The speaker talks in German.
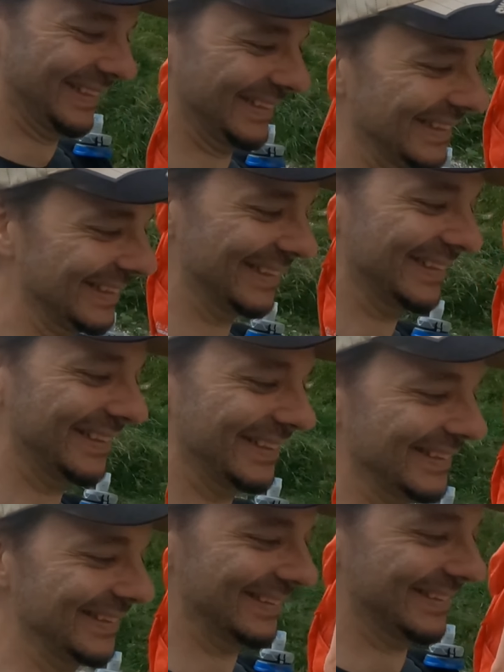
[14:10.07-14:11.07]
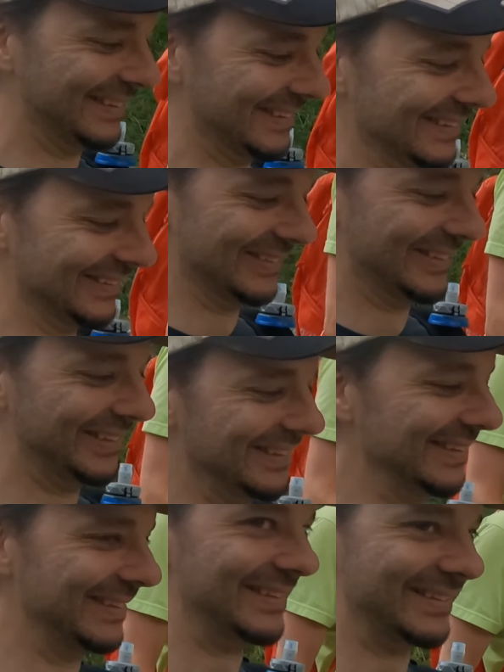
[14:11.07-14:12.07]
genau, also es äh, erfordert
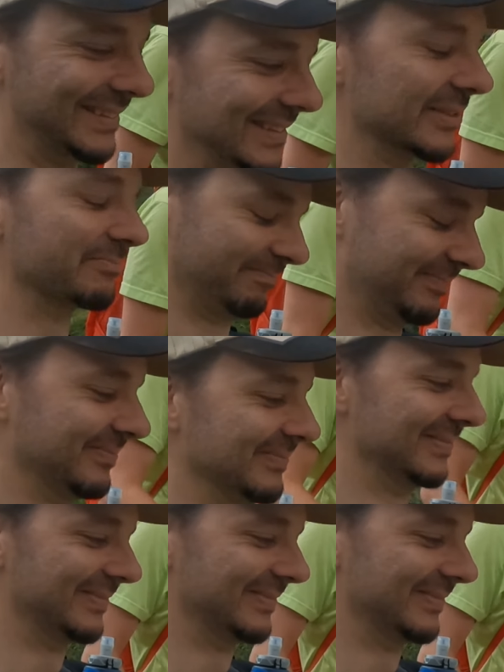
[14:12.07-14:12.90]
viel Zeit, dementsprechend